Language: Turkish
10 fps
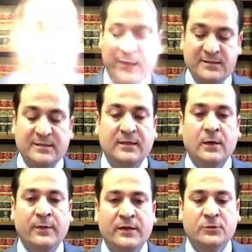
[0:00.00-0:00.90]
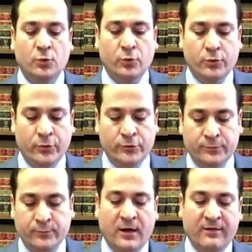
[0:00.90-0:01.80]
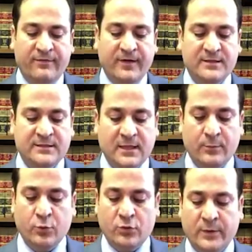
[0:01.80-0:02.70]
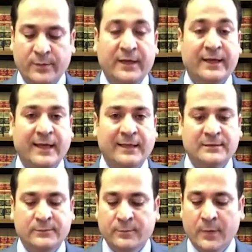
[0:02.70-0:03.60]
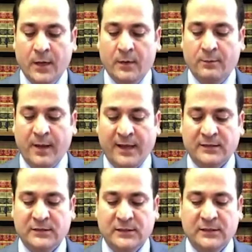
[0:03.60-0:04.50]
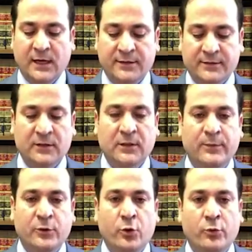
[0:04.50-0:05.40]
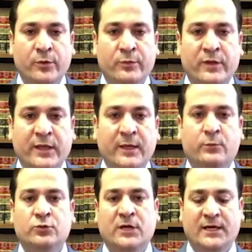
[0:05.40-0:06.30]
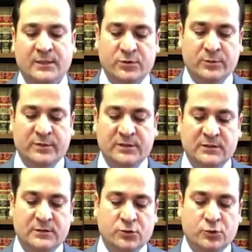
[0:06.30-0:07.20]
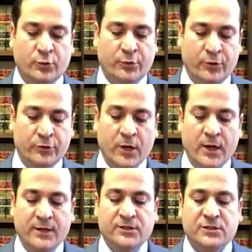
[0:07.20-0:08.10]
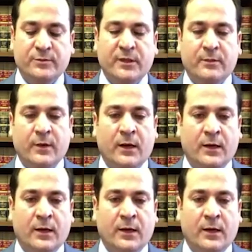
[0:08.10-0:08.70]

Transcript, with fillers: Ben liseyi Amerika'da okuyorum. AFS programıyla geldim. Ben green card alabiliyor muyum diye bu takipçimiz soruyor. Şimdi